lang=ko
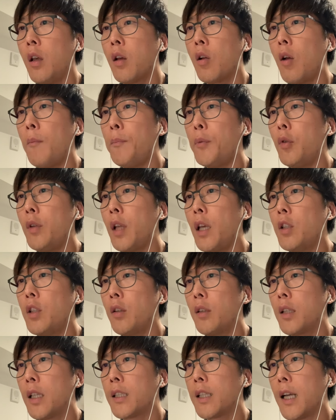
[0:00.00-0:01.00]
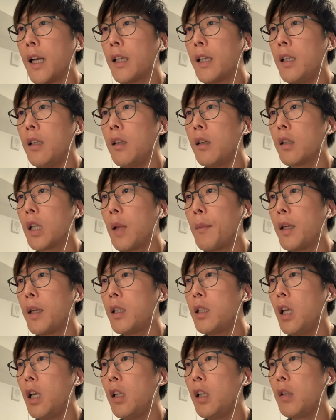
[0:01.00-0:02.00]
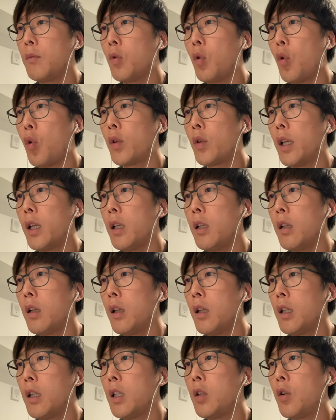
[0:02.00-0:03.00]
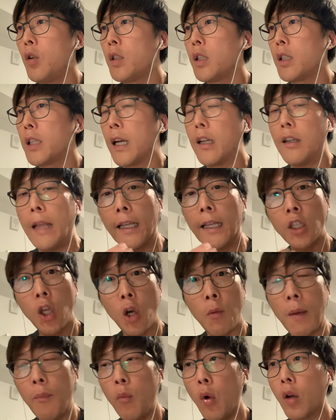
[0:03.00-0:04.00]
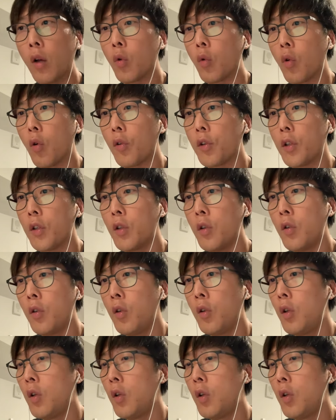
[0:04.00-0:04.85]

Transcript: 컴퓨테이션 디자인 그 다음에 크리에이티브 코딩 이거 이제 제가 렉처만 모아놓은 거거든요.